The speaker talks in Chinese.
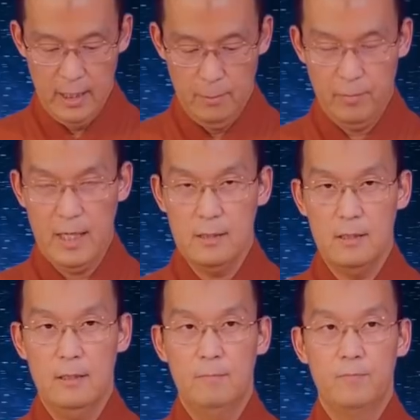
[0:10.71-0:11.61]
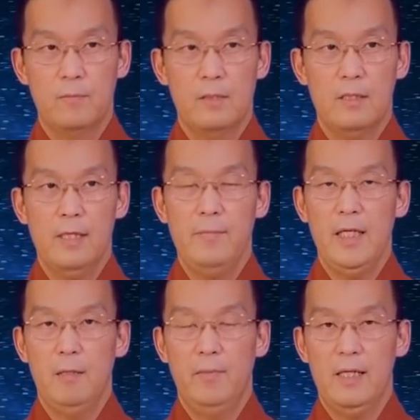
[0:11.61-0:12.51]
零八则，三百
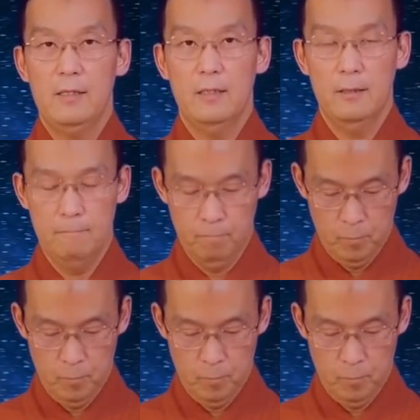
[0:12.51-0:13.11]
零八则，